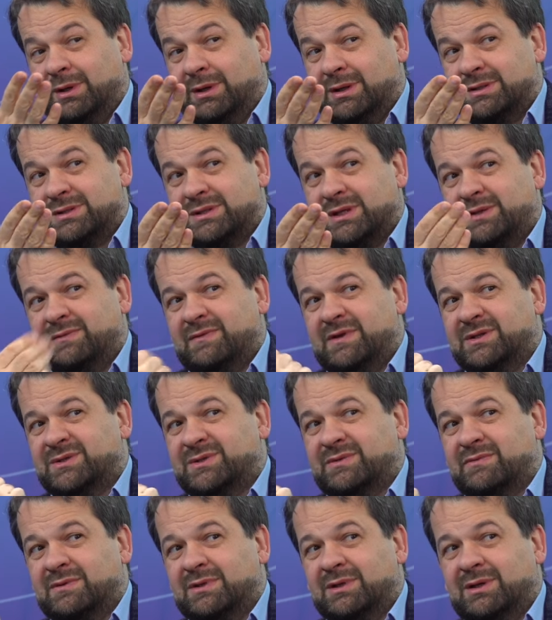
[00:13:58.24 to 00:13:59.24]

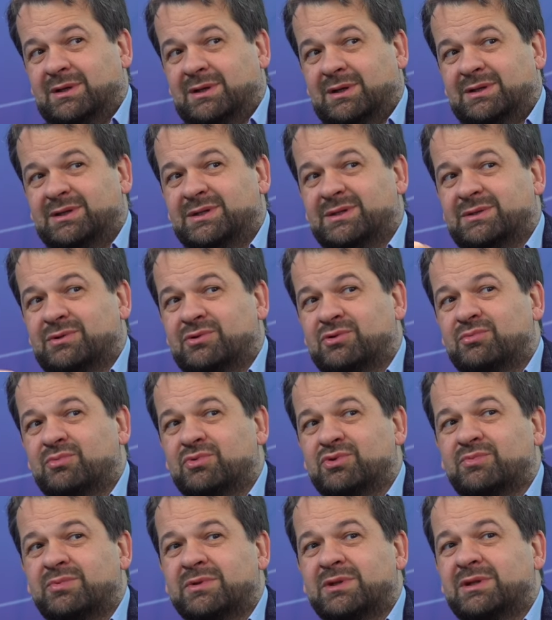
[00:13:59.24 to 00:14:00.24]
соответственно, альдостерон
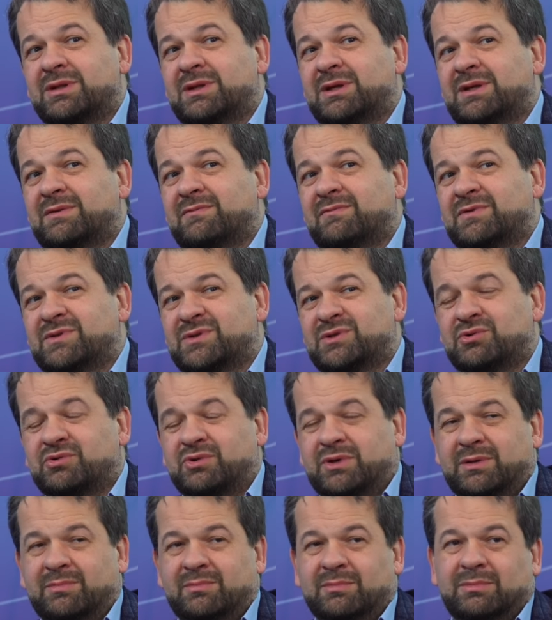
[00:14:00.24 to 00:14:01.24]
может быть не таким
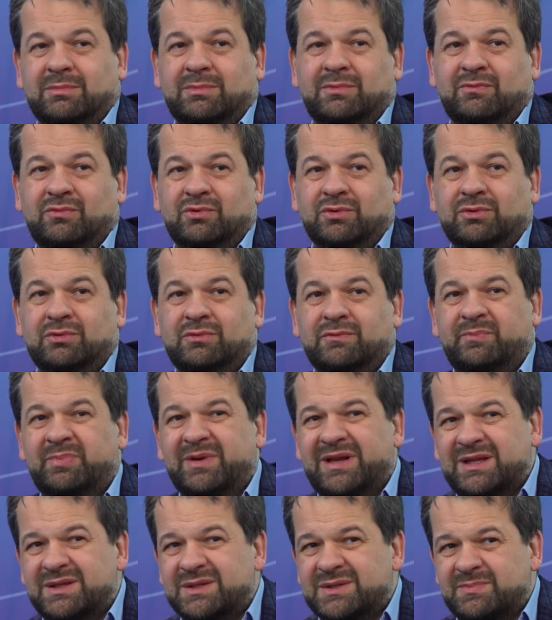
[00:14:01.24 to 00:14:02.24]
высоким. Вот. Но, в
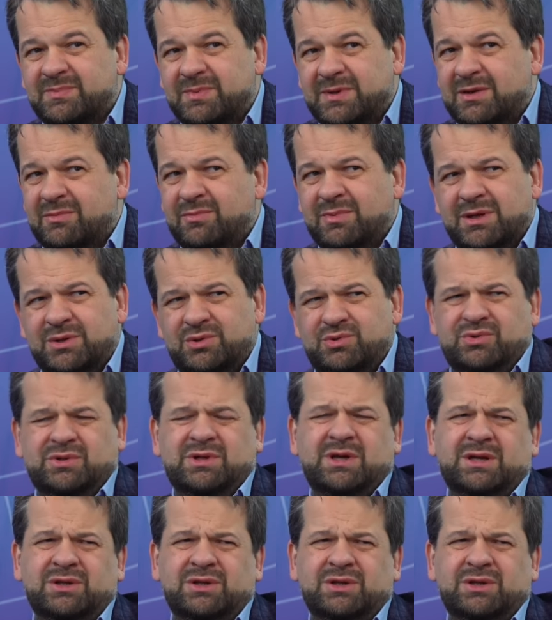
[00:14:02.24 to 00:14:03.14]
принципе, я вам хочу сказать,